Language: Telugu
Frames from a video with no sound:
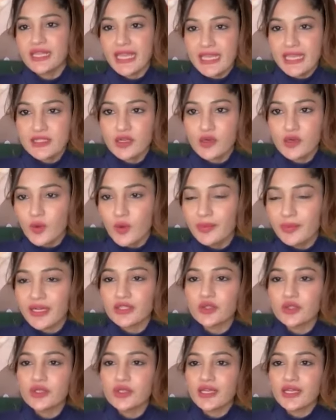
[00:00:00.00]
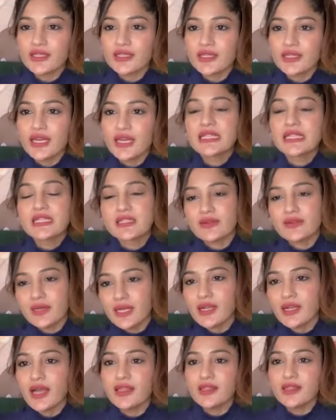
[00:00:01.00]
కేసులు కూడా పెడుతున్నారు కదా అది నిజమా
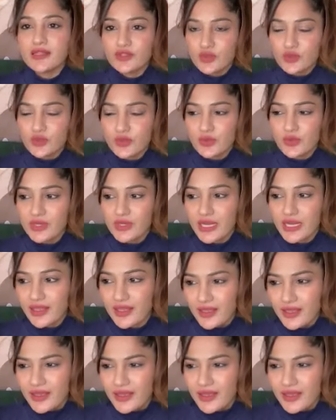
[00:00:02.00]
కాదా చూసుకుంటే